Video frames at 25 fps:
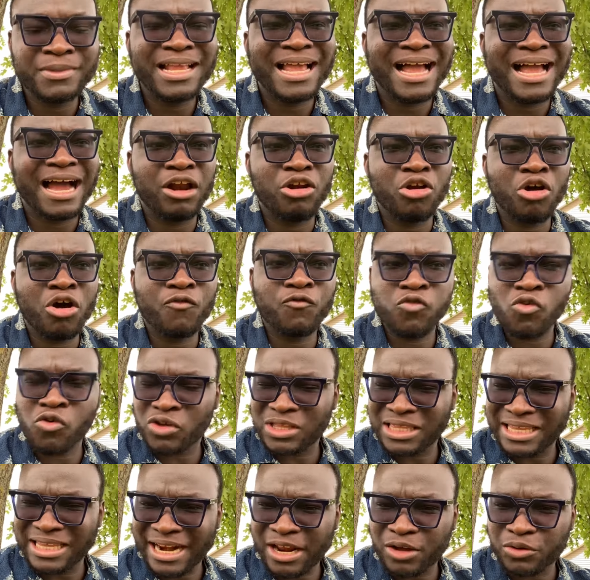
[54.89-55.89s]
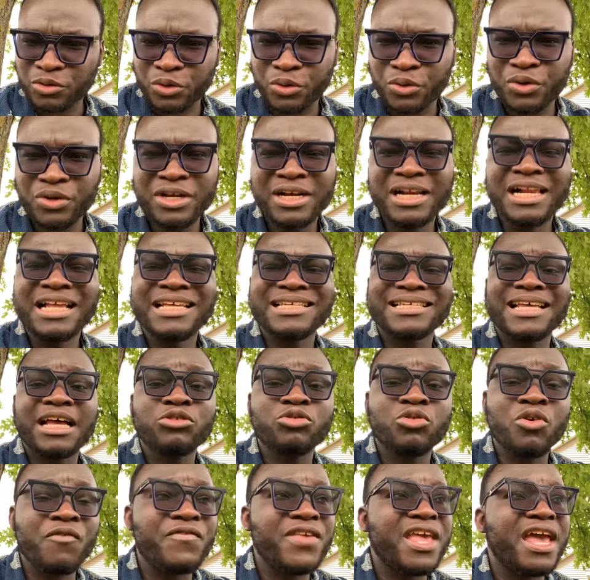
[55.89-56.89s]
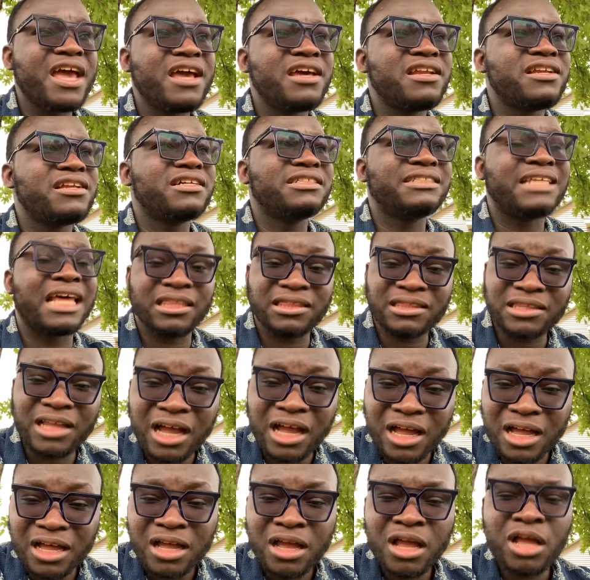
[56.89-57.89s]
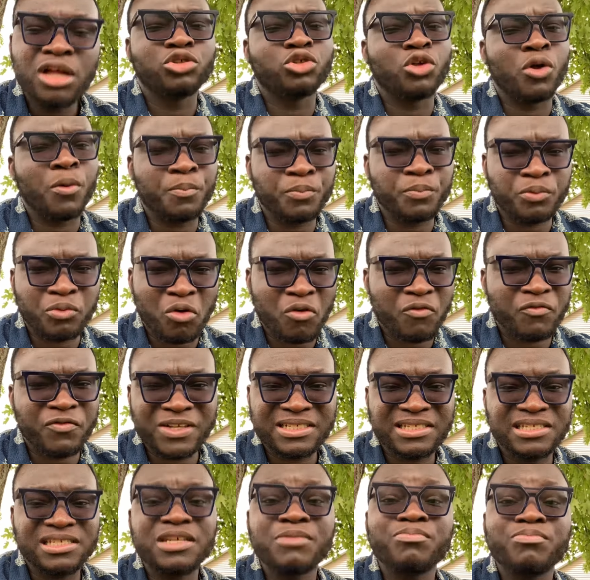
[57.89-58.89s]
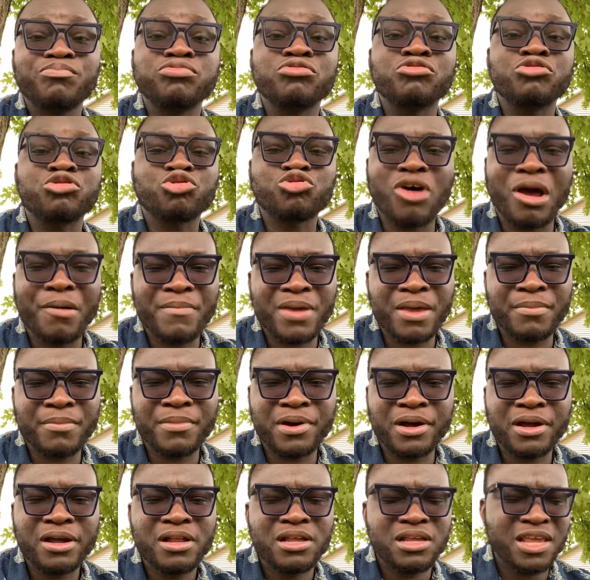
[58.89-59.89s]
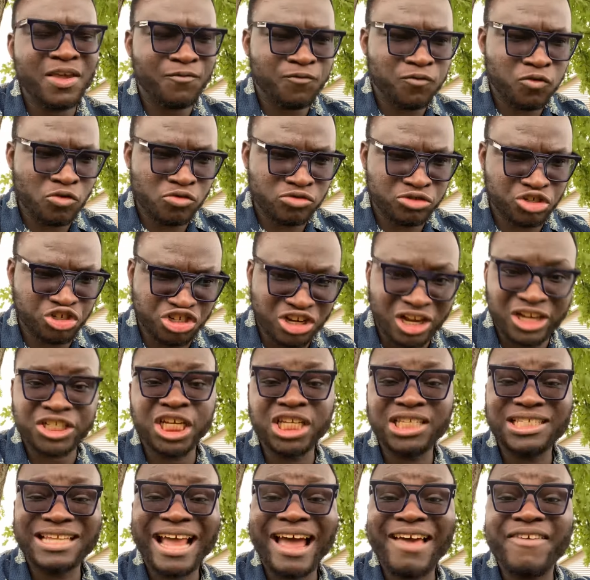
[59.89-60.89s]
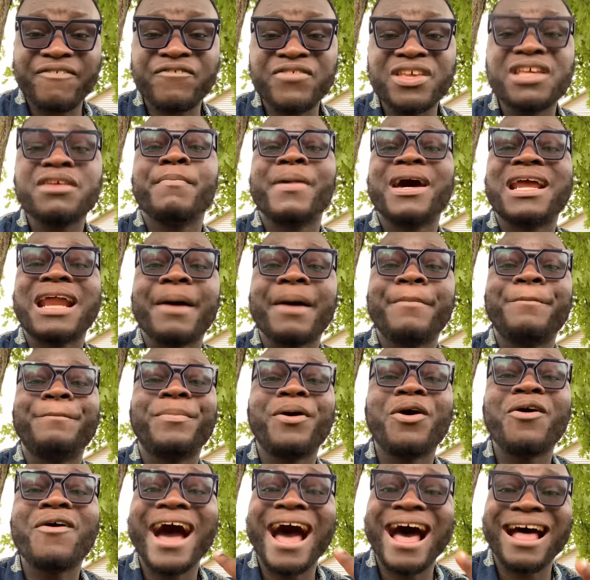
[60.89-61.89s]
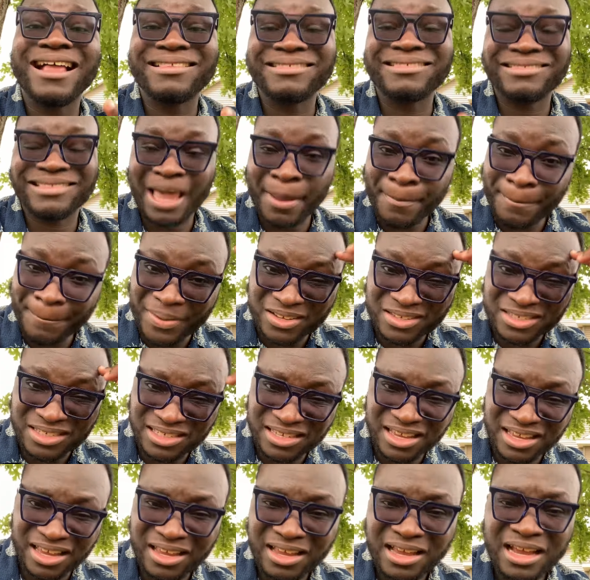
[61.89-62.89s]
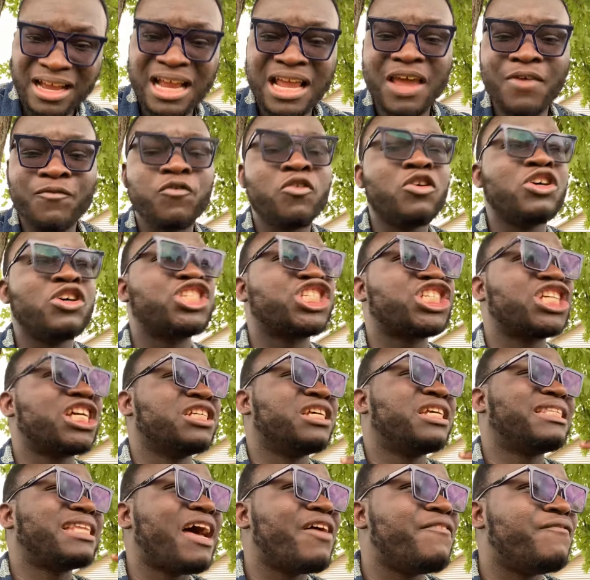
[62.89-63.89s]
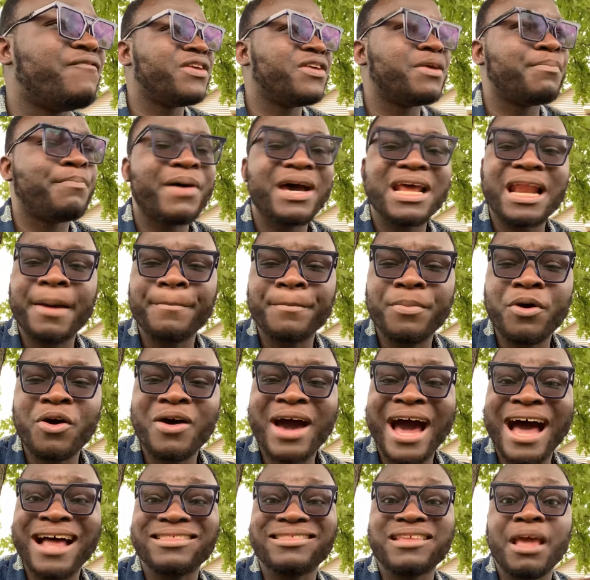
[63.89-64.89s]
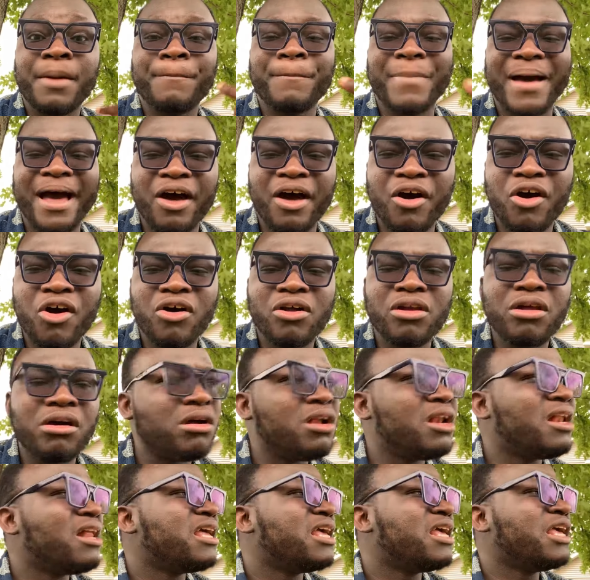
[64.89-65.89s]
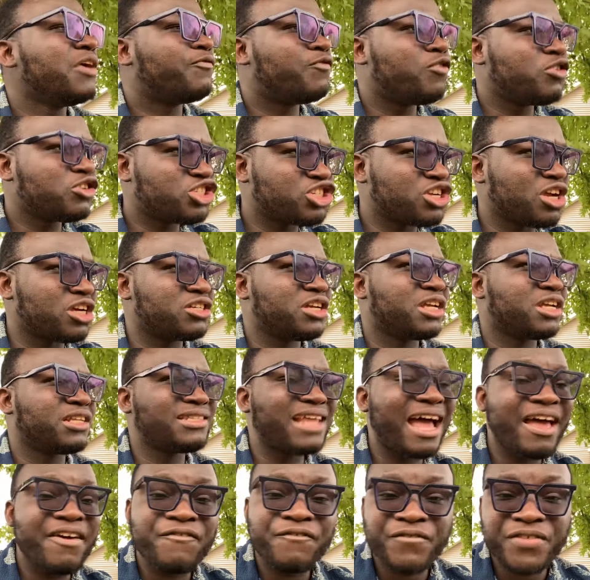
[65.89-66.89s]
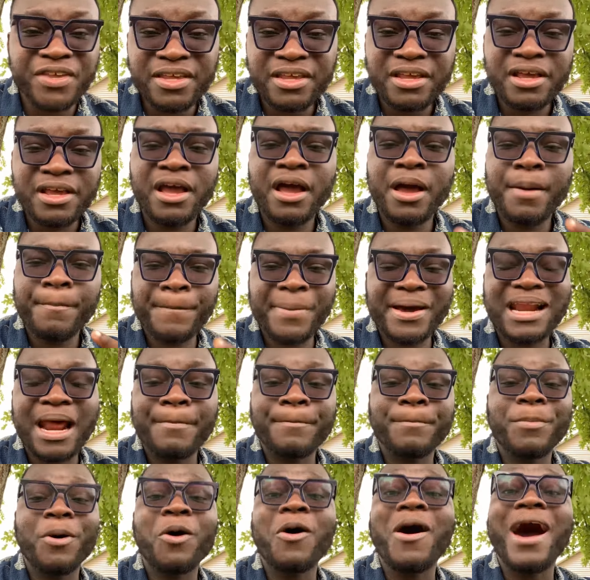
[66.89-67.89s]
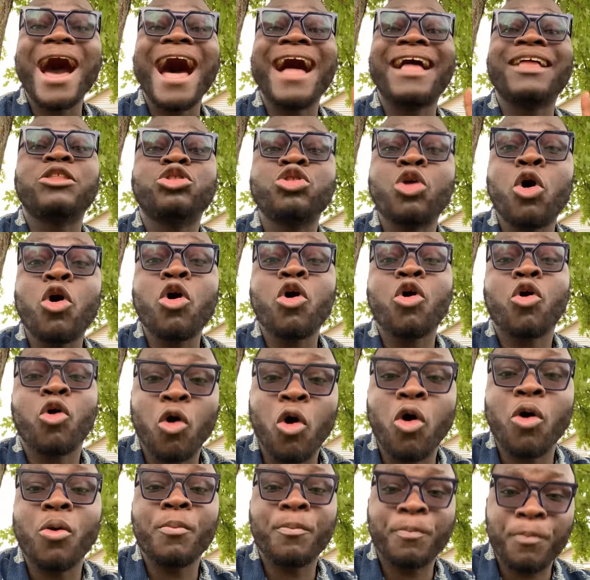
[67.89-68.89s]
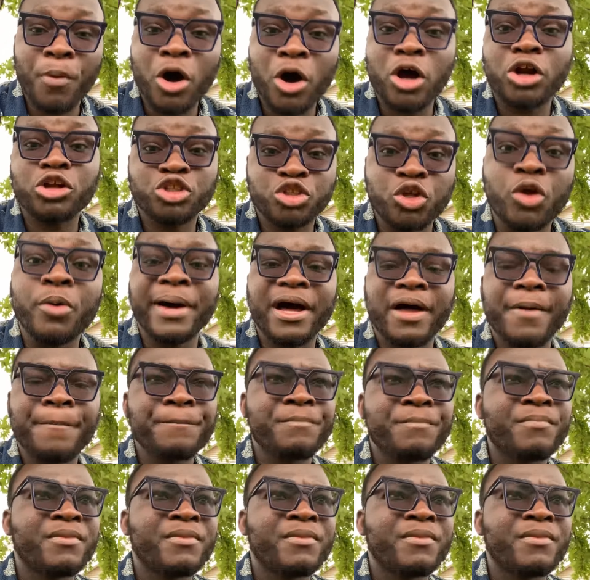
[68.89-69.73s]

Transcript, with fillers: Alors, il faut que ça devienne des temps de prophétie pour toi-même. Il faut changer ta vie par rapport à tes pensées. Il faut changer ta par rapport à tes paroles. Il faut changer ta vie par rapport à ton comportement.